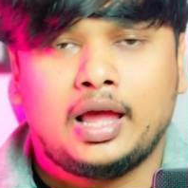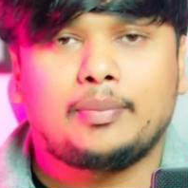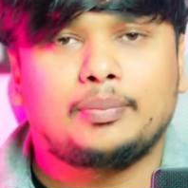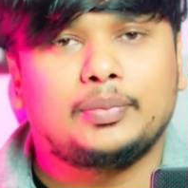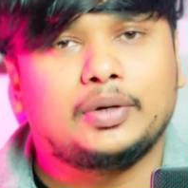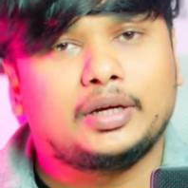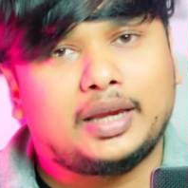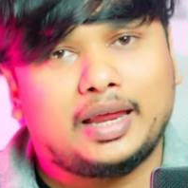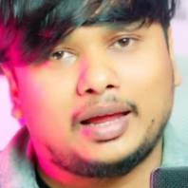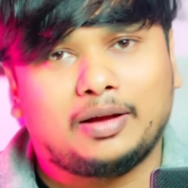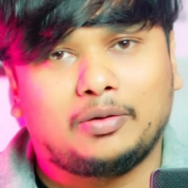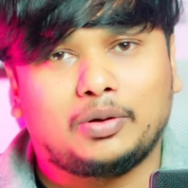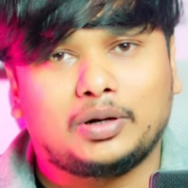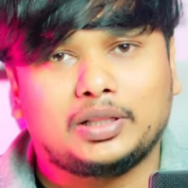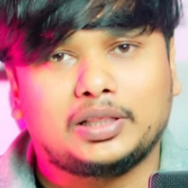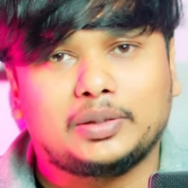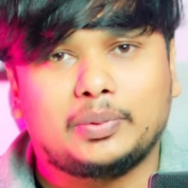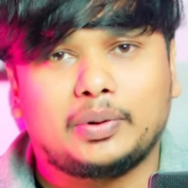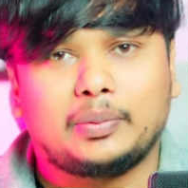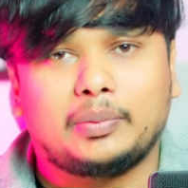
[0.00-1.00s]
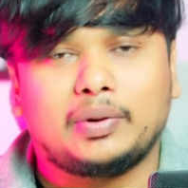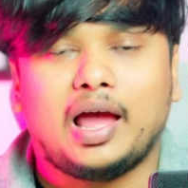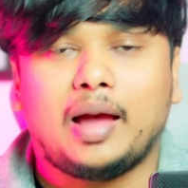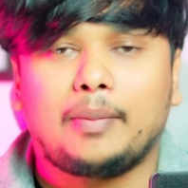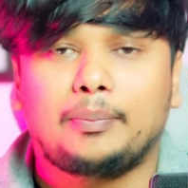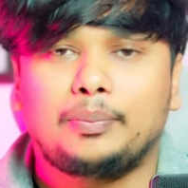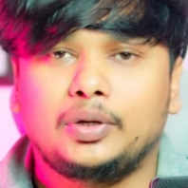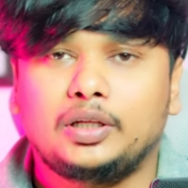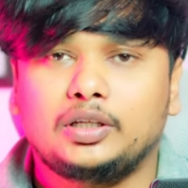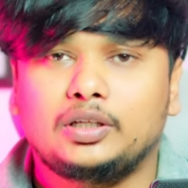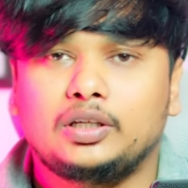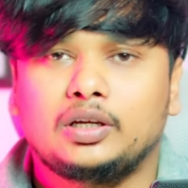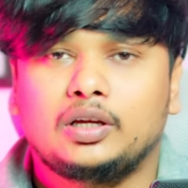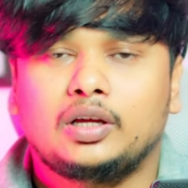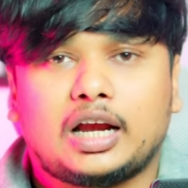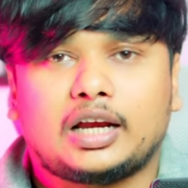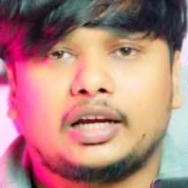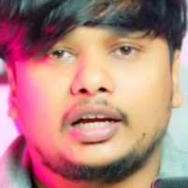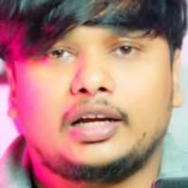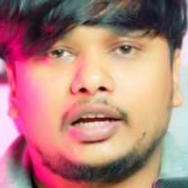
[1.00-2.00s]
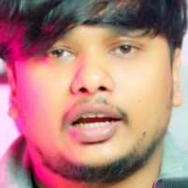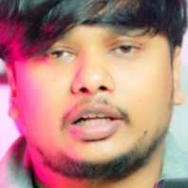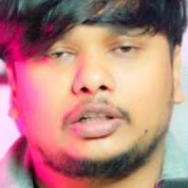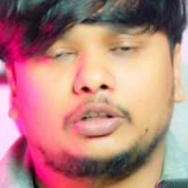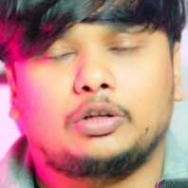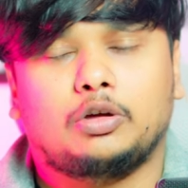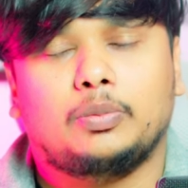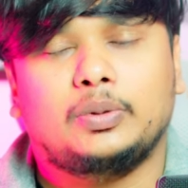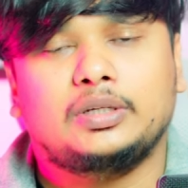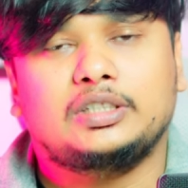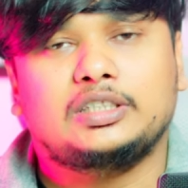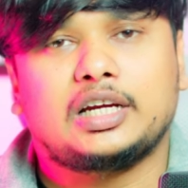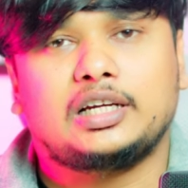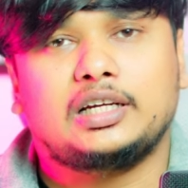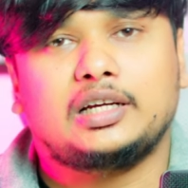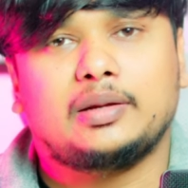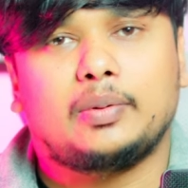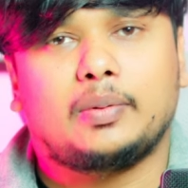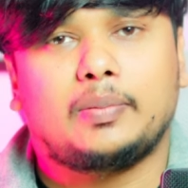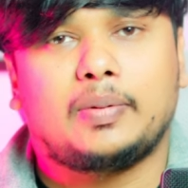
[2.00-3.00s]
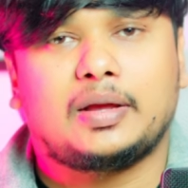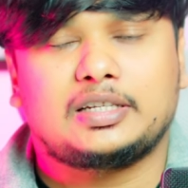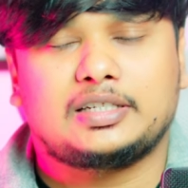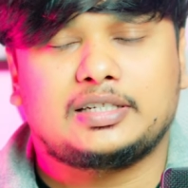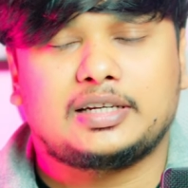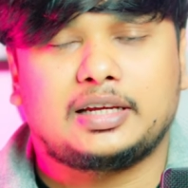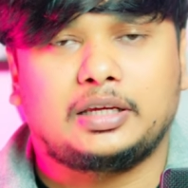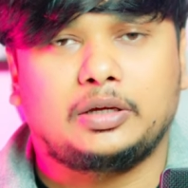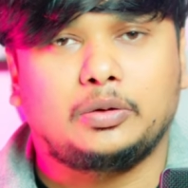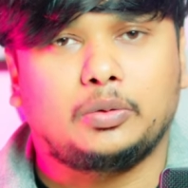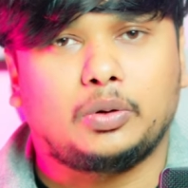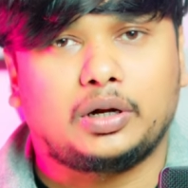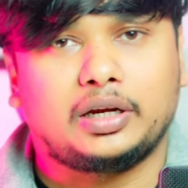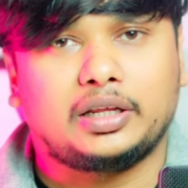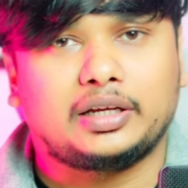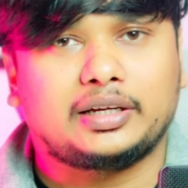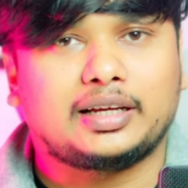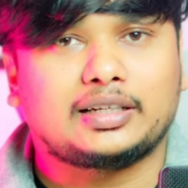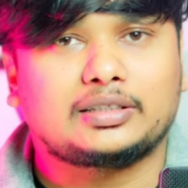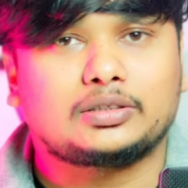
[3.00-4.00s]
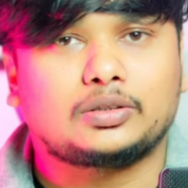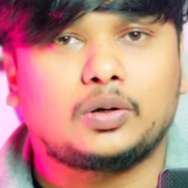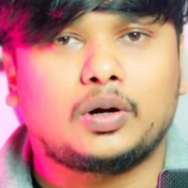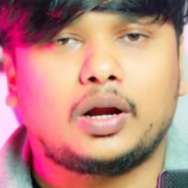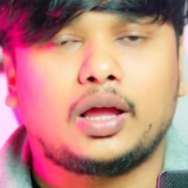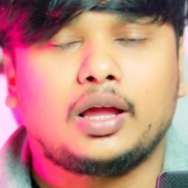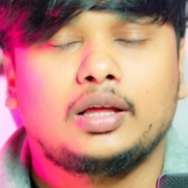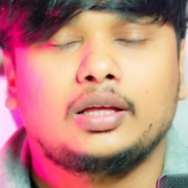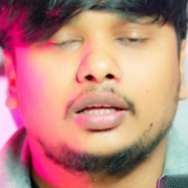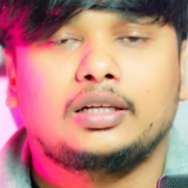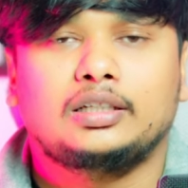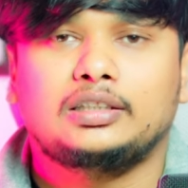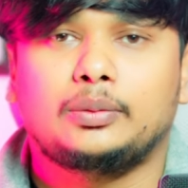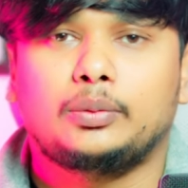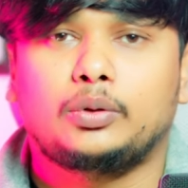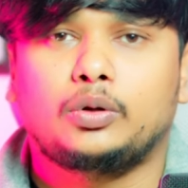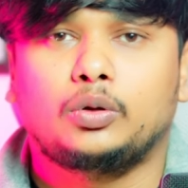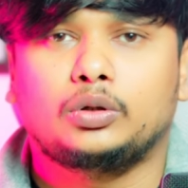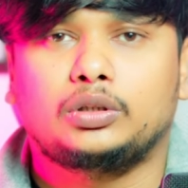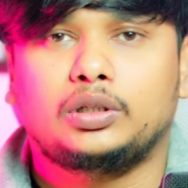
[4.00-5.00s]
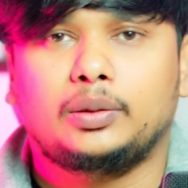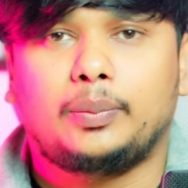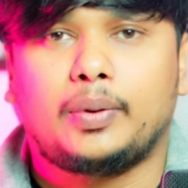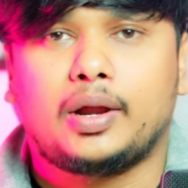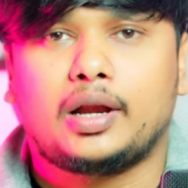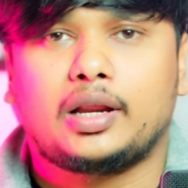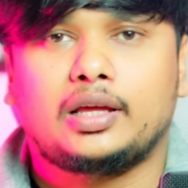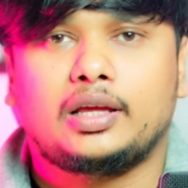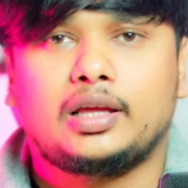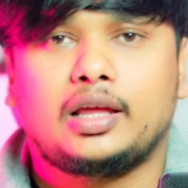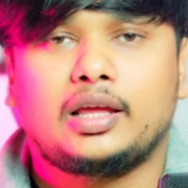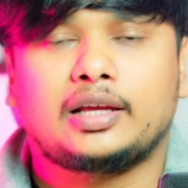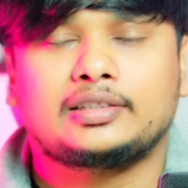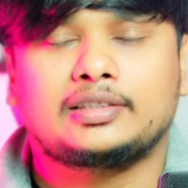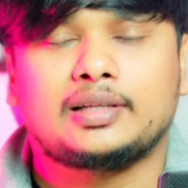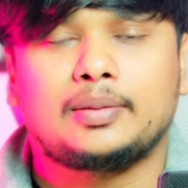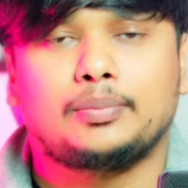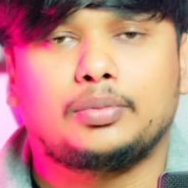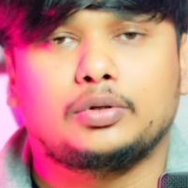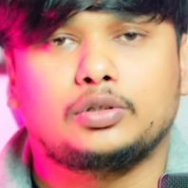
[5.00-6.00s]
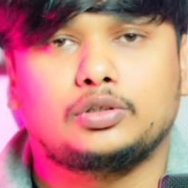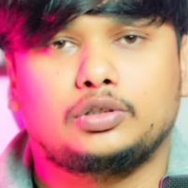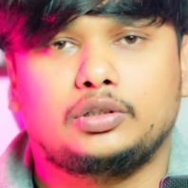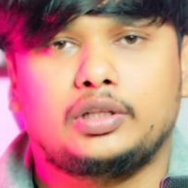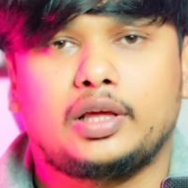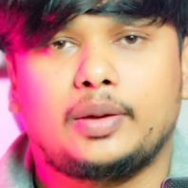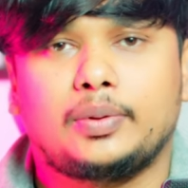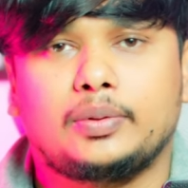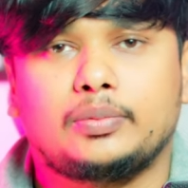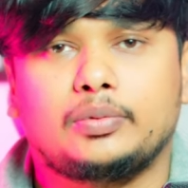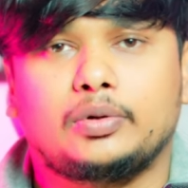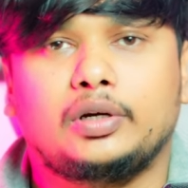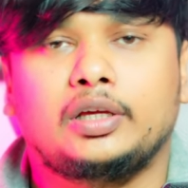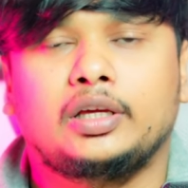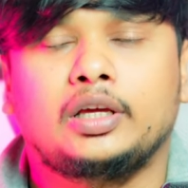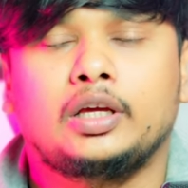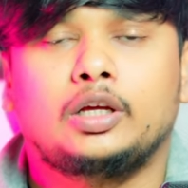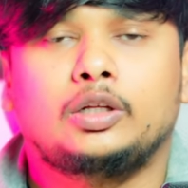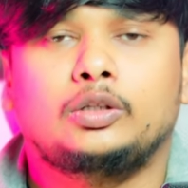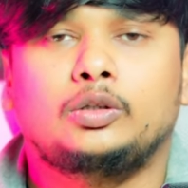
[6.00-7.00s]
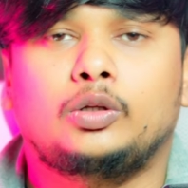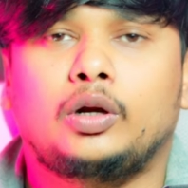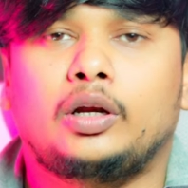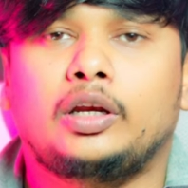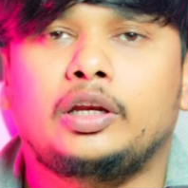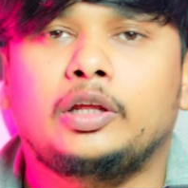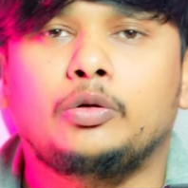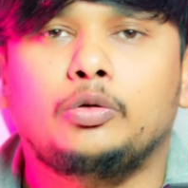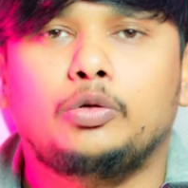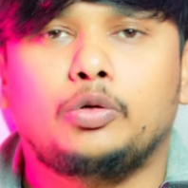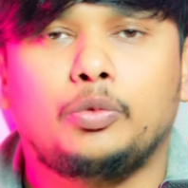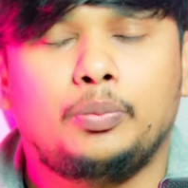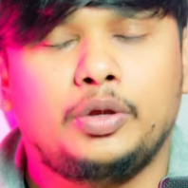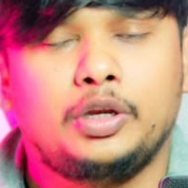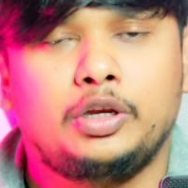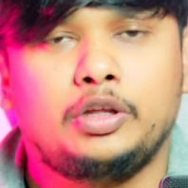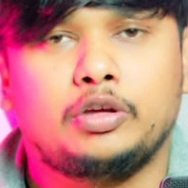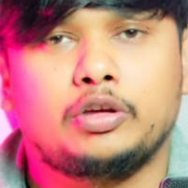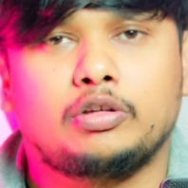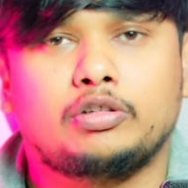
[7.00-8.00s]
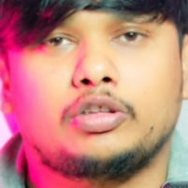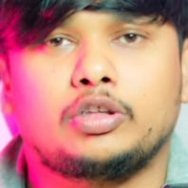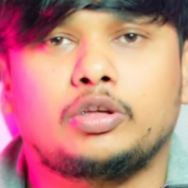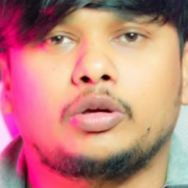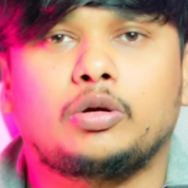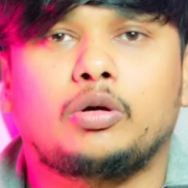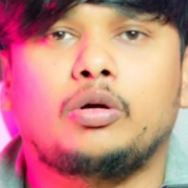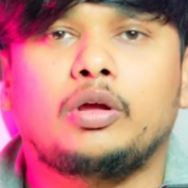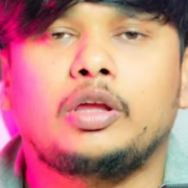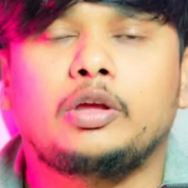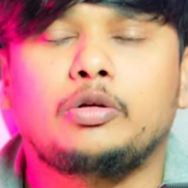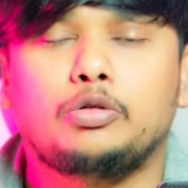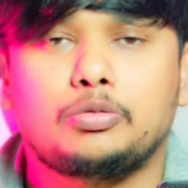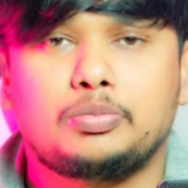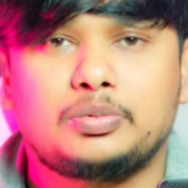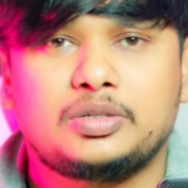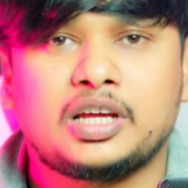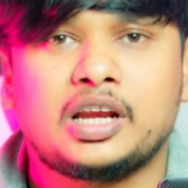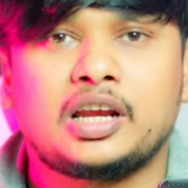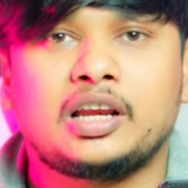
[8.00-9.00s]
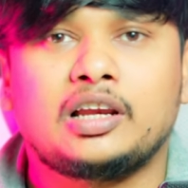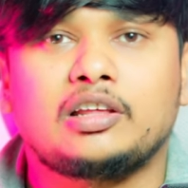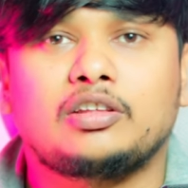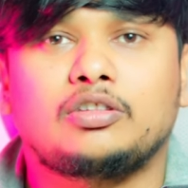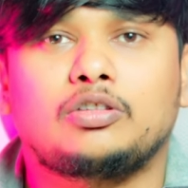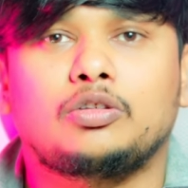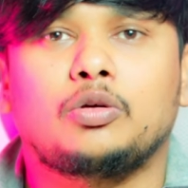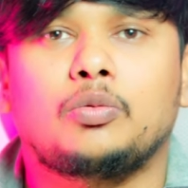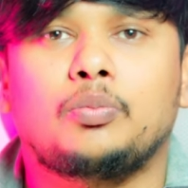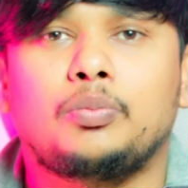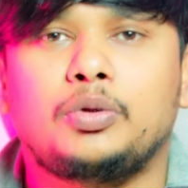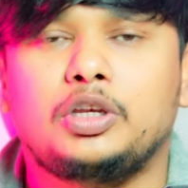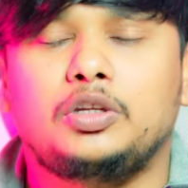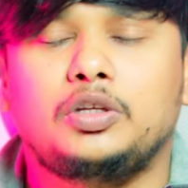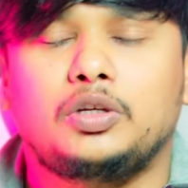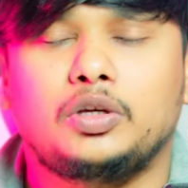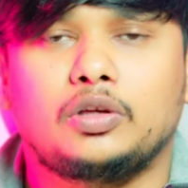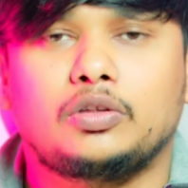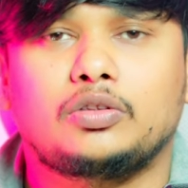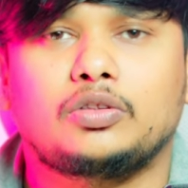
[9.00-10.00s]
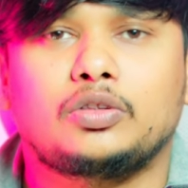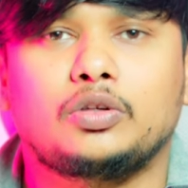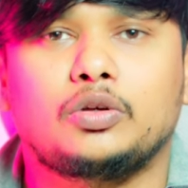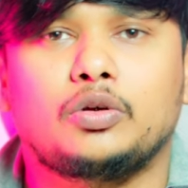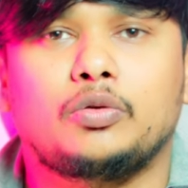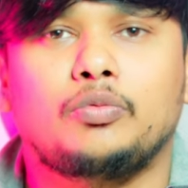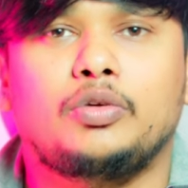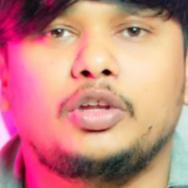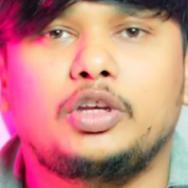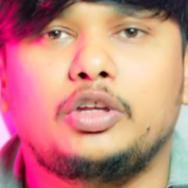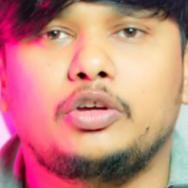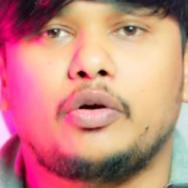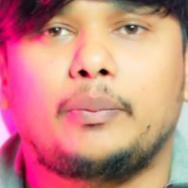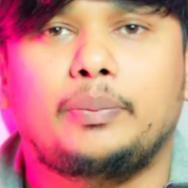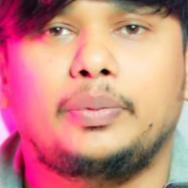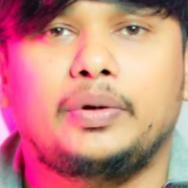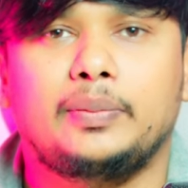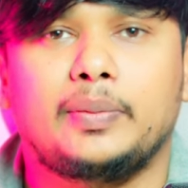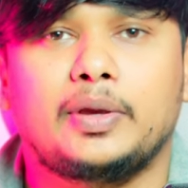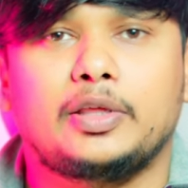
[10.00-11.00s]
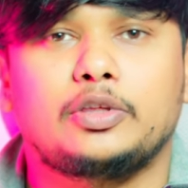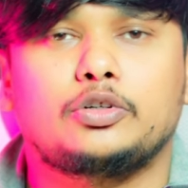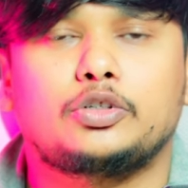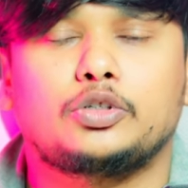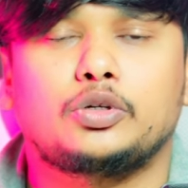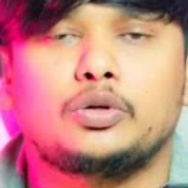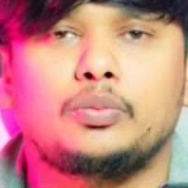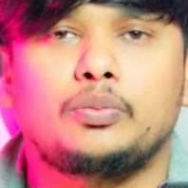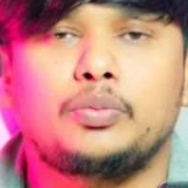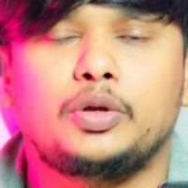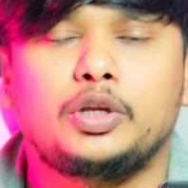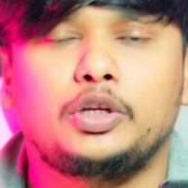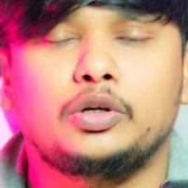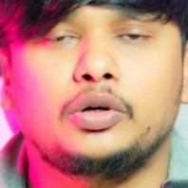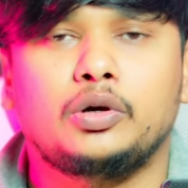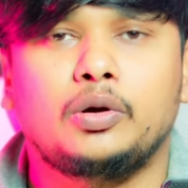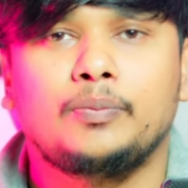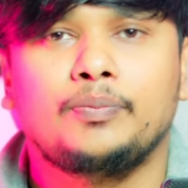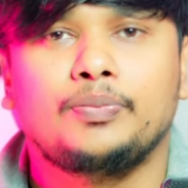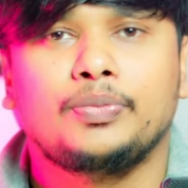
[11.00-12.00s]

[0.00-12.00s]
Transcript: আপনি র্যাঙ্ক করাতে পারবেন না আপনি টার্গেট রাখতে হবে চারটা বা পাঁচটা কিওয়ার্ড নিয়ে কাজ করা যেমন হতে পারে এক্সাম্পল যদি আমি বলি ধরেন ইউটিউব ভিডিও এসিও ইউটিউব চ্যানেল এসিও ভিডিও এসিও ভিডিও অপটিমাইজেশন ভিডিও